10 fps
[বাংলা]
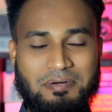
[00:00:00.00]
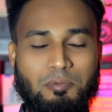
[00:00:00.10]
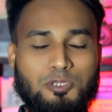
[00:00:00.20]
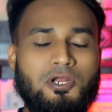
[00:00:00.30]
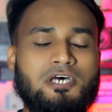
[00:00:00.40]

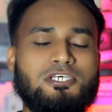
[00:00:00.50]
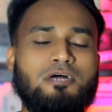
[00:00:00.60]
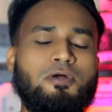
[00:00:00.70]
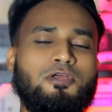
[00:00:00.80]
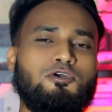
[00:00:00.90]
বন্ধুরা
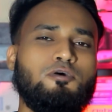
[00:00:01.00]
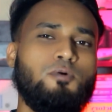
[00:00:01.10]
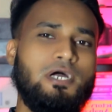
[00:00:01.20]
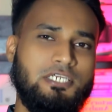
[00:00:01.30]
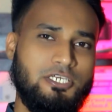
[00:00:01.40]
আসসালামু আলাইকুম
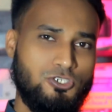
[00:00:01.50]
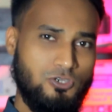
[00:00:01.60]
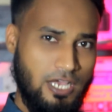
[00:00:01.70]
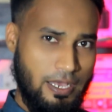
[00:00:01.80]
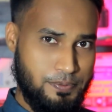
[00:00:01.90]
ওয়াইটি
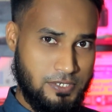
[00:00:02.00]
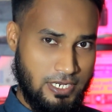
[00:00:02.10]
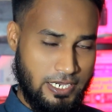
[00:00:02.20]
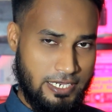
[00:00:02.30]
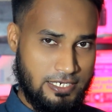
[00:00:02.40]
স্টুডিও
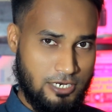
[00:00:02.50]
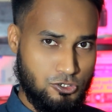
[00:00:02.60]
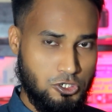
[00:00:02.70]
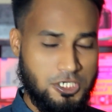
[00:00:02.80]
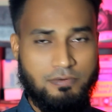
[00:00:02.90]
অ্যাপসটাকে যারা
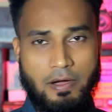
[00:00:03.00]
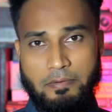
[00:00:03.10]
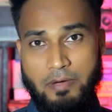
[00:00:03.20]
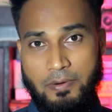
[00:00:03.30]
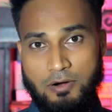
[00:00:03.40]
সঠিকভাবে
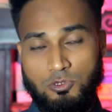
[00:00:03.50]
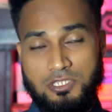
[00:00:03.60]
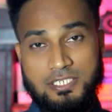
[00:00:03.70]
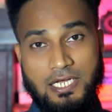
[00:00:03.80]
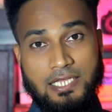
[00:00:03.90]
ব্যবহার
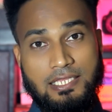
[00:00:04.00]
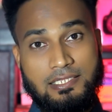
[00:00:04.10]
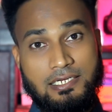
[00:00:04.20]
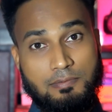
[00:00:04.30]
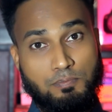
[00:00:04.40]
করতে জানে
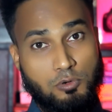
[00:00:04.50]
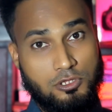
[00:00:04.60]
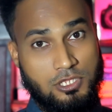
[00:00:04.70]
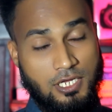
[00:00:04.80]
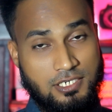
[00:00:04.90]
তাদের
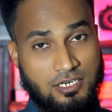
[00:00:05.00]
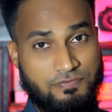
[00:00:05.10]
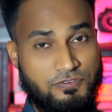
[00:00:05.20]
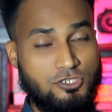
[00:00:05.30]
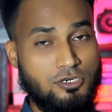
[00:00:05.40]
প্রত্যেকটা
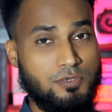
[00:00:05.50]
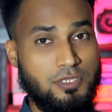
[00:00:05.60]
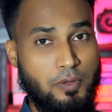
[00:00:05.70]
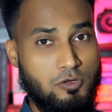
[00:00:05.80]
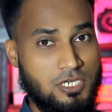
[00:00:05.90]
ভিডিওর
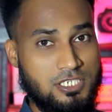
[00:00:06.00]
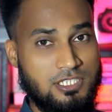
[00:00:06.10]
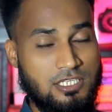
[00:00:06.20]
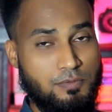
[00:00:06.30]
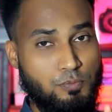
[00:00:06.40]
মধ্যে ভিউজ আসে
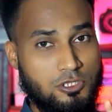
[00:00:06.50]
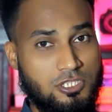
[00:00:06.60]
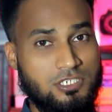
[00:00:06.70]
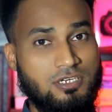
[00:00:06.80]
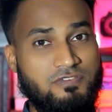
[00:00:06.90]
তাদের
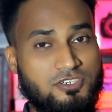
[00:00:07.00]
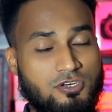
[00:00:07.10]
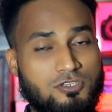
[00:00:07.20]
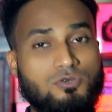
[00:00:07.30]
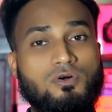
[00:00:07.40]
প্রত্যেকটা ভিডিও
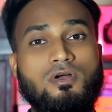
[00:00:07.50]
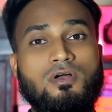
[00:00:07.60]
কিন্তু